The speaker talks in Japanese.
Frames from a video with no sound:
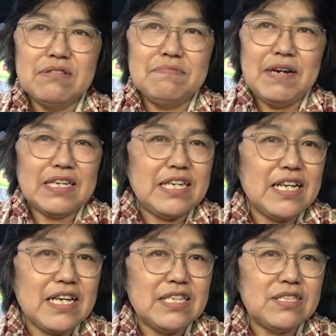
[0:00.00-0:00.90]
う、まあ、き
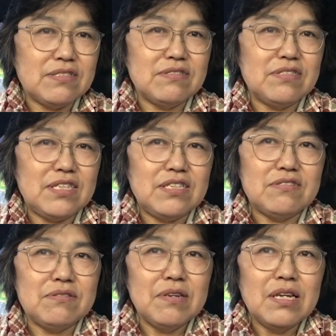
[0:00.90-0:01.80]
れいにするってい
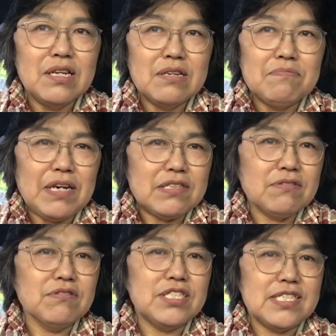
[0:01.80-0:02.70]
う、まあ、
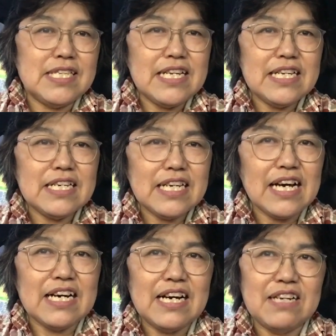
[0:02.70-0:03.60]
その姿勢
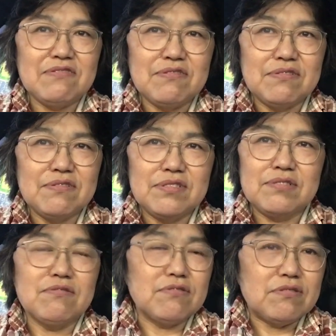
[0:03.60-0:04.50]
があのす
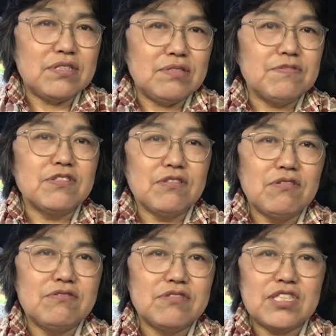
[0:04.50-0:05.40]
ごく自分
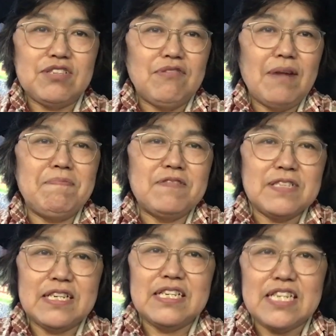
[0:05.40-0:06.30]
の運気をアップし
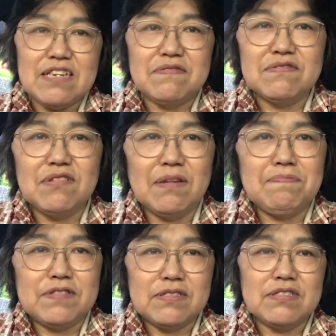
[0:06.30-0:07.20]
たり金運を
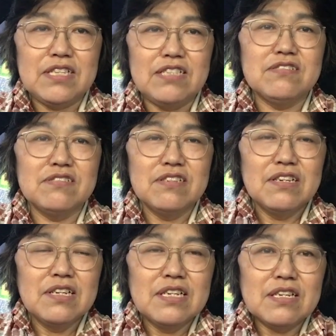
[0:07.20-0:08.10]
アップするっていう
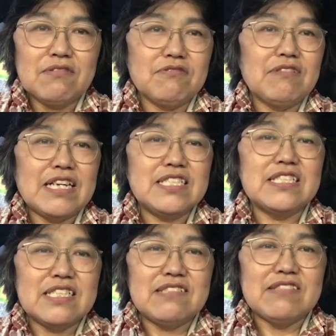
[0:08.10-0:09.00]
ことらしい
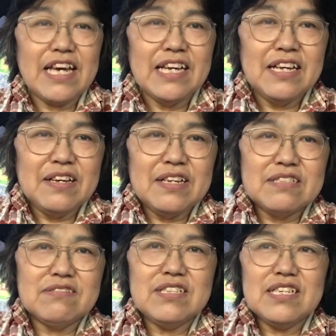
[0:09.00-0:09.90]
んですよね
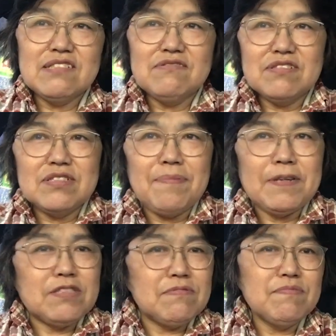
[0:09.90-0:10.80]
そしてあのやっ
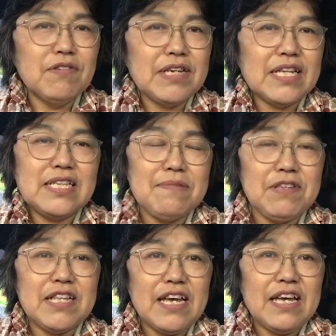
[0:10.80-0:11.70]
ぱ自分もやって
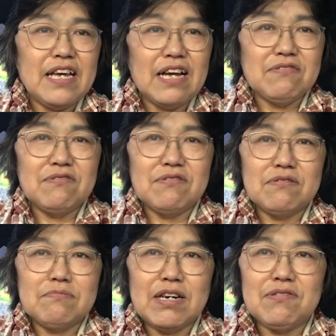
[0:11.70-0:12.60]
みてあの、
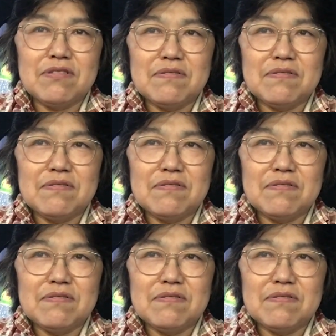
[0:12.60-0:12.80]
まあ